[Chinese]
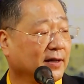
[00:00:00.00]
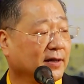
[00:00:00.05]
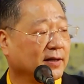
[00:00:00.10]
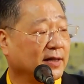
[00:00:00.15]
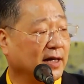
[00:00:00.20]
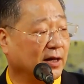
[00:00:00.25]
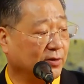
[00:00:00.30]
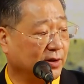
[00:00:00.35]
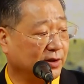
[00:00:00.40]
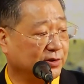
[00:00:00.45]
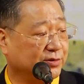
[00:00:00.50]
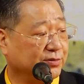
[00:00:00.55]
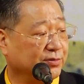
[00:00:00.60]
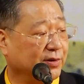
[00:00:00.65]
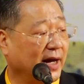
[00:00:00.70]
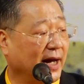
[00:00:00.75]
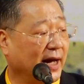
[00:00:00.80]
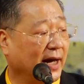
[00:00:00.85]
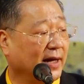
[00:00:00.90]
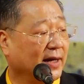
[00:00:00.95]
赶快许
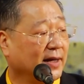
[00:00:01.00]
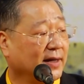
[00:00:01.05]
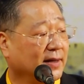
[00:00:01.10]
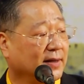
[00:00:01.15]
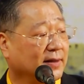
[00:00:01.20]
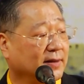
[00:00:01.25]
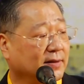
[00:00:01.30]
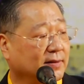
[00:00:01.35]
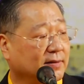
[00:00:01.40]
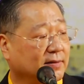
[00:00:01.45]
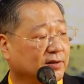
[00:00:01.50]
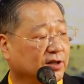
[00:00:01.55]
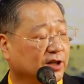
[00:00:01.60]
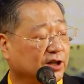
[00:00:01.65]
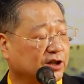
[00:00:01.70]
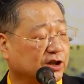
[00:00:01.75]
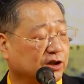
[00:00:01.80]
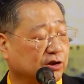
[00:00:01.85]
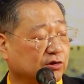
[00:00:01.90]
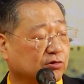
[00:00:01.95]
愿。好，你
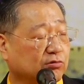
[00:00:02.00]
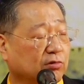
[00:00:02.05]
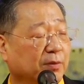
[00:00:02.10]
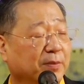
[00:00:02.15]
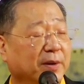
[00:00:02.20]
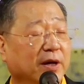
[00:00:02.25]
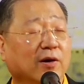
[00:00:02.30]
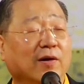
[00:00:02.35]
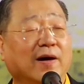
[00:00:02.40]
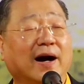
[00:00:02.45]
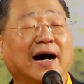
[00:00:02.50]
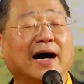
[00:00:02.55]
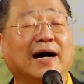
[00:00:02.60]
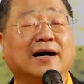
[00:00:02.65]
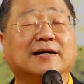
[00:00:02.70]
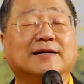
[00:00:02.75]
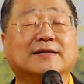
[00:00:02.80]
吃素了没有啊？我已